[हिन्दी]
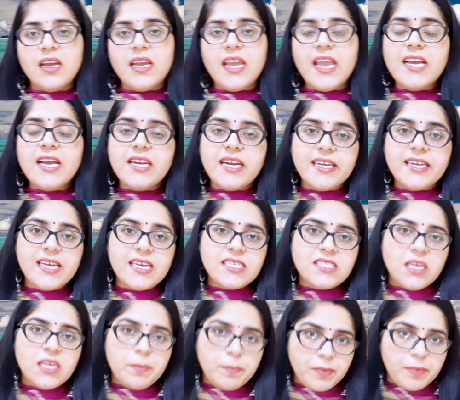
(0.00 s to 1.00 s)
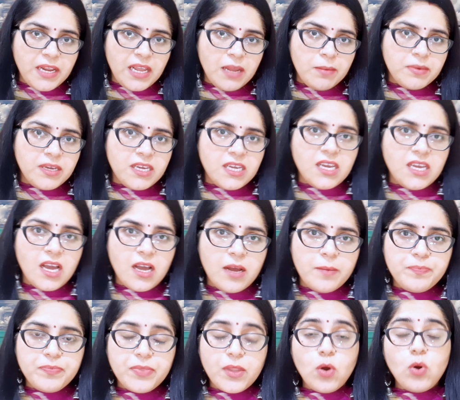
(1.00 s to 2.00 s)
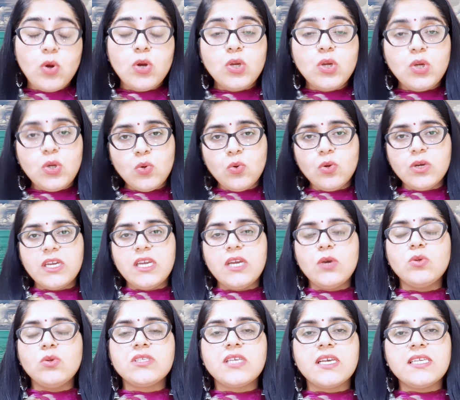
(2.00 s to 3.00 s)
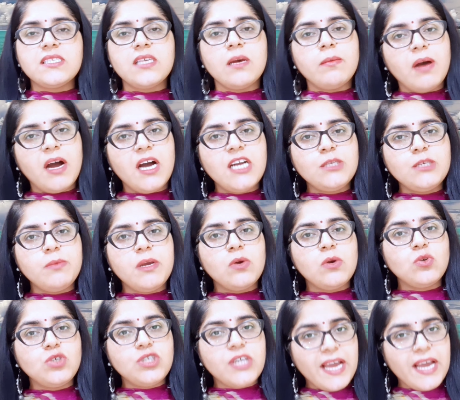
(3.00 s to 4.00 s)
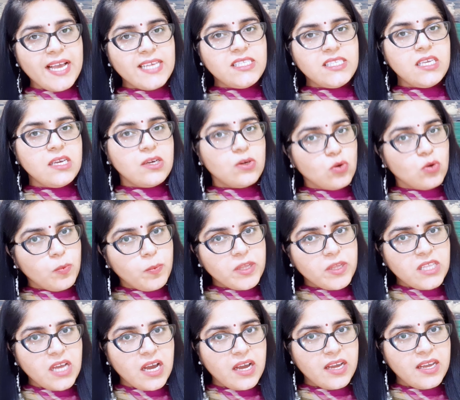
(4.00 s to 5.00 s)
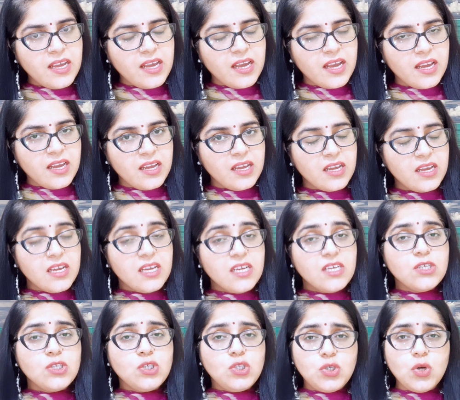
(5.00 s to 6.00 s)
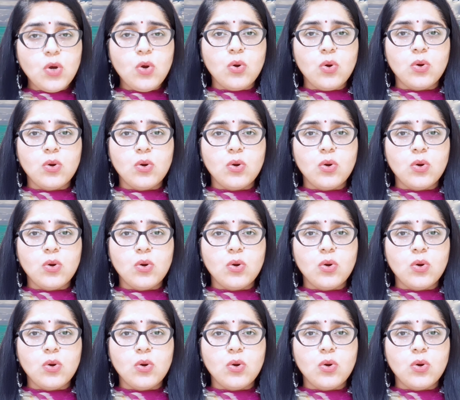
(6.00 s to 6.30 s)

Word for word: एक लड़के से प्रेम किया और क्योंकि उसके समाज में कुछ ऐसी कुप्रथाएं हैं जो